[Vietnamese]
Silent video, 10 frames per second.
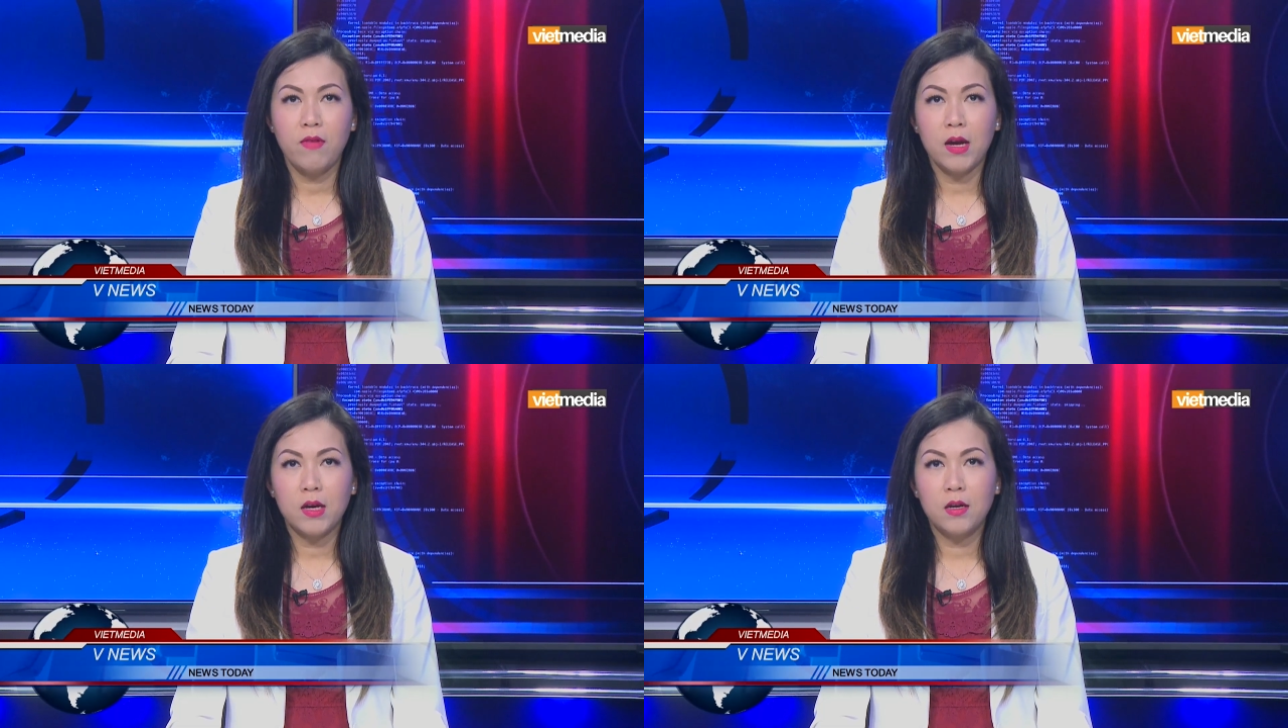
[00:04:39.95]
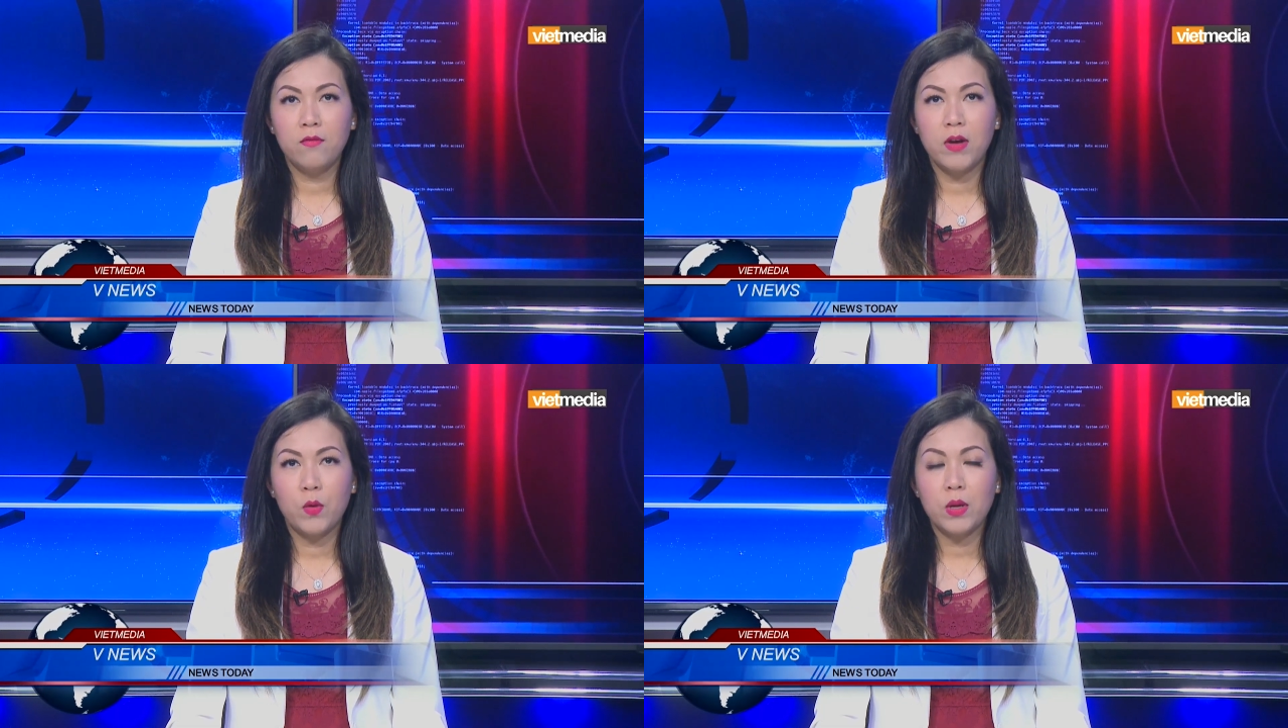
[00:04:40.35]
phản
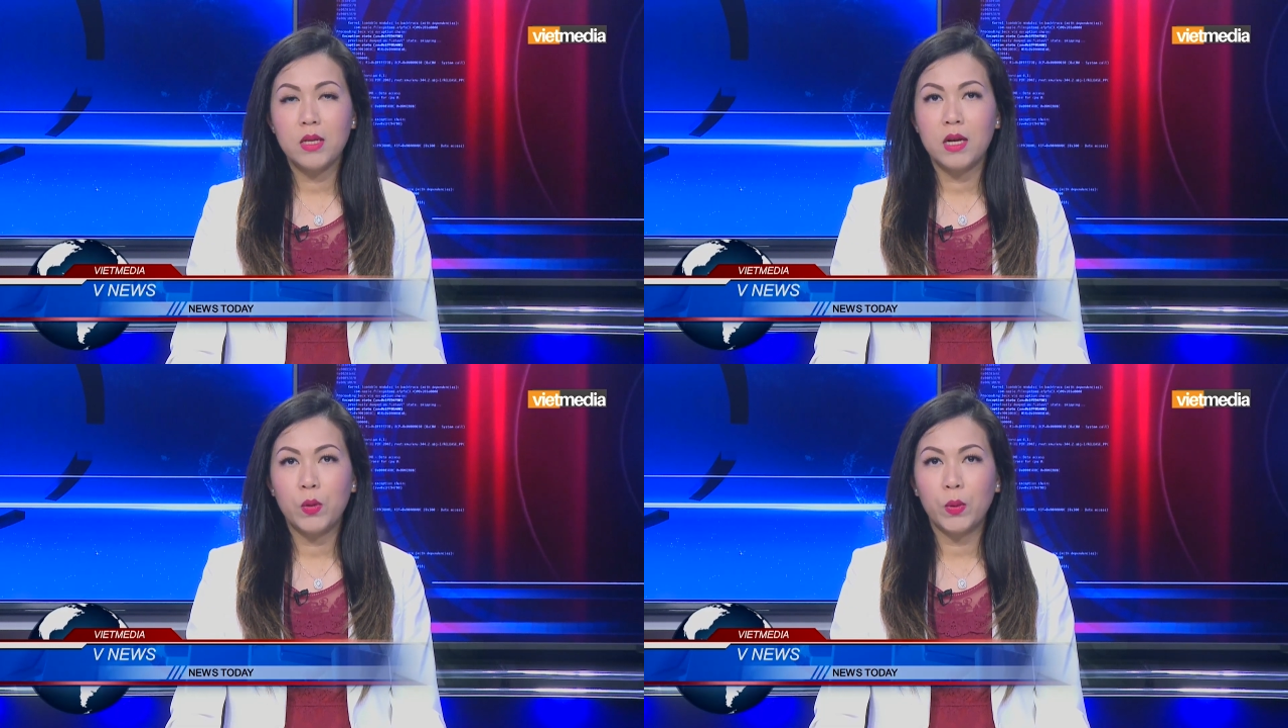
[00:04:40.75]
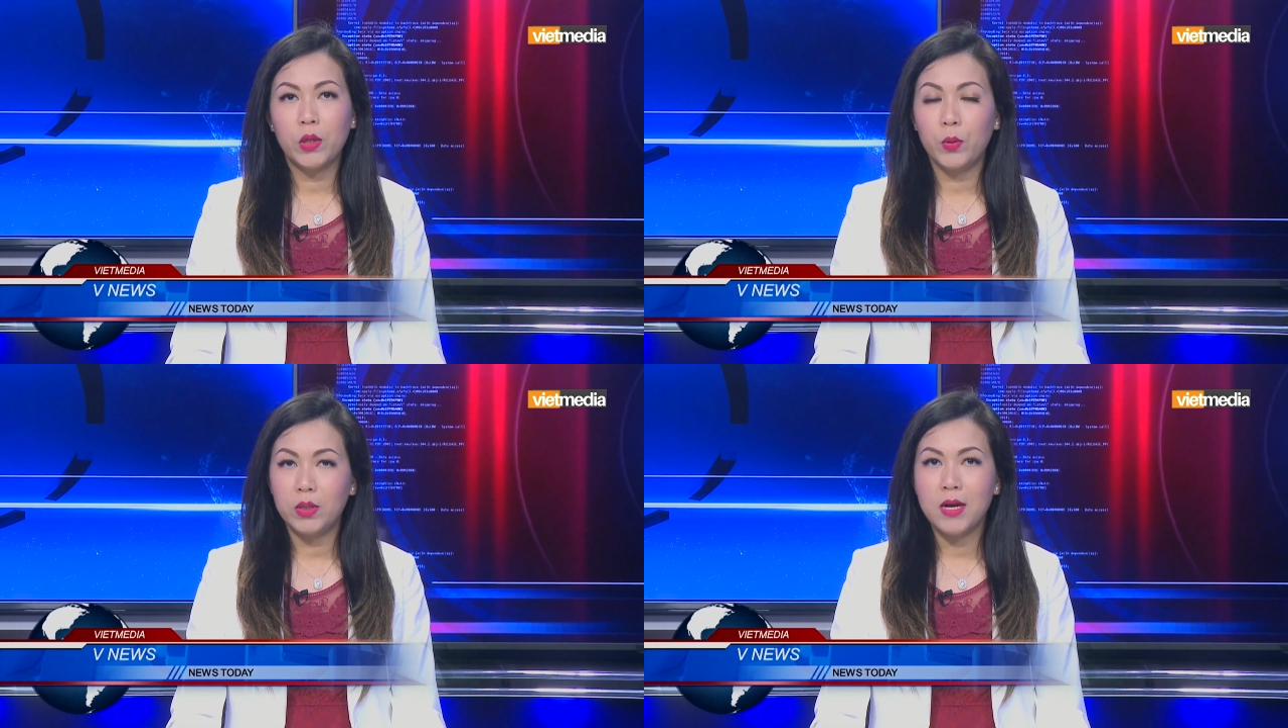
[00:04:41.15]
ứng với quyết định của
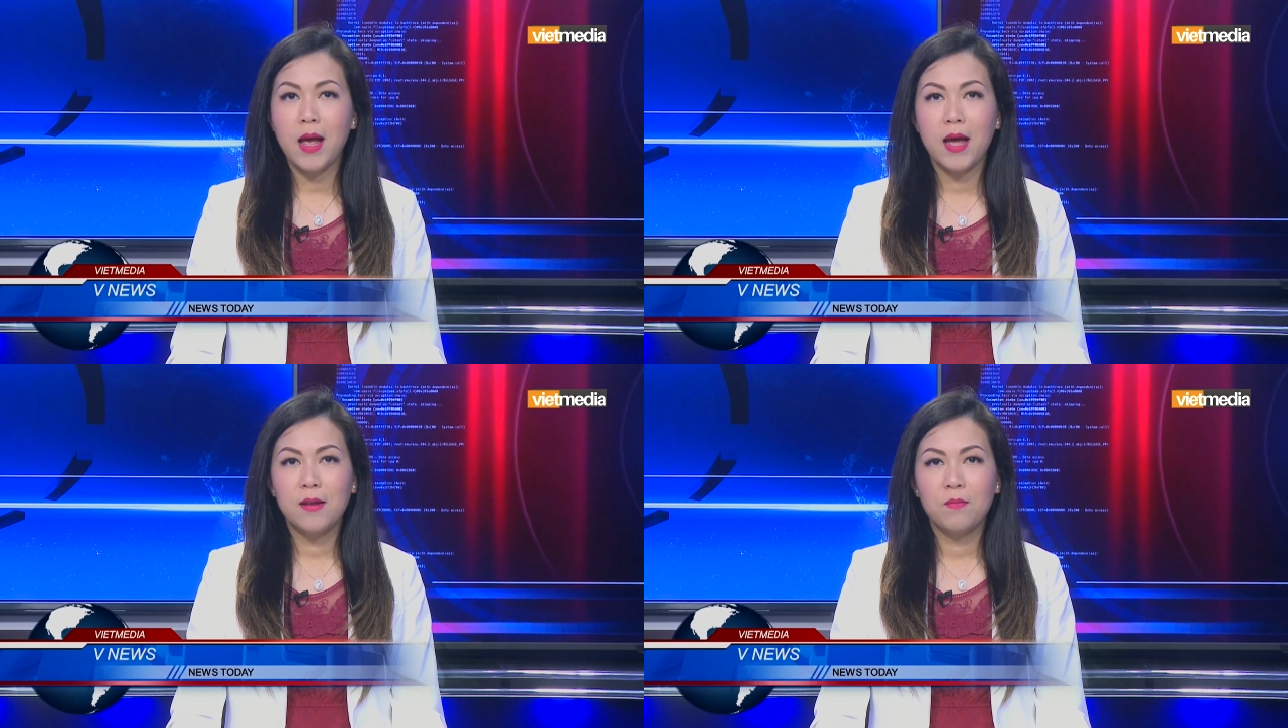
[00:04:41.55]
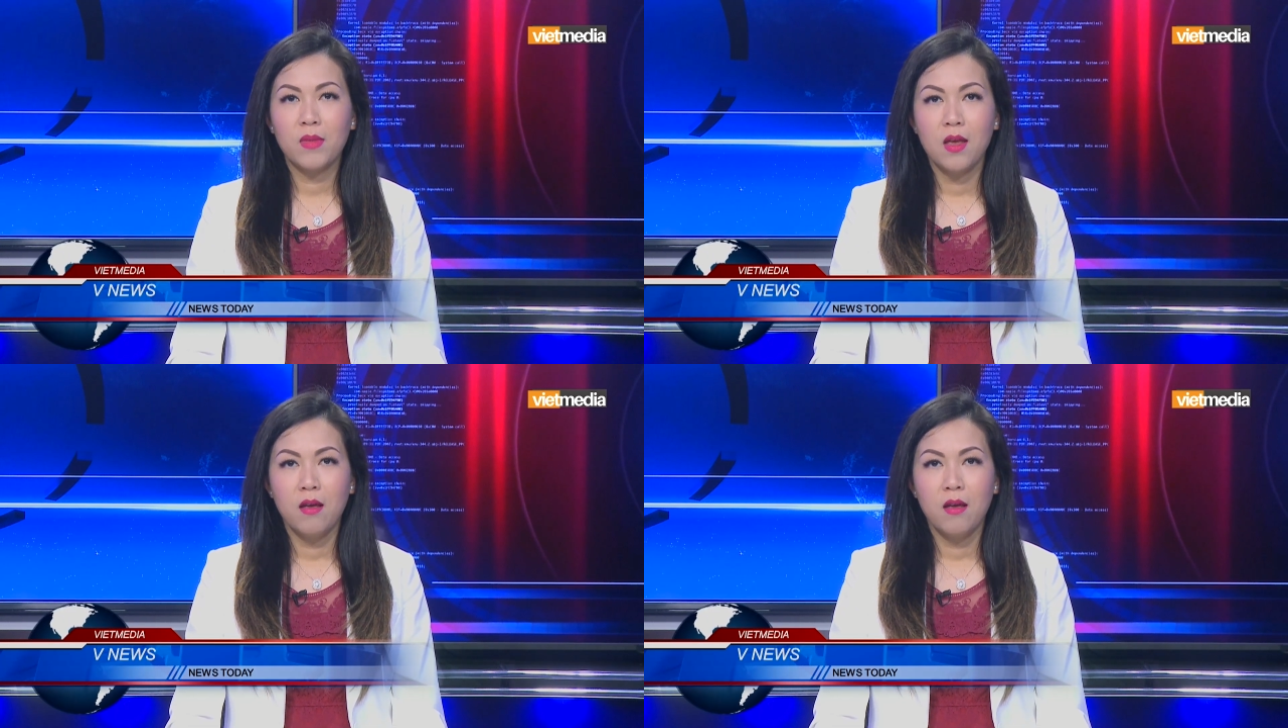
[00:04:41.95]
Thủ tướng Anh.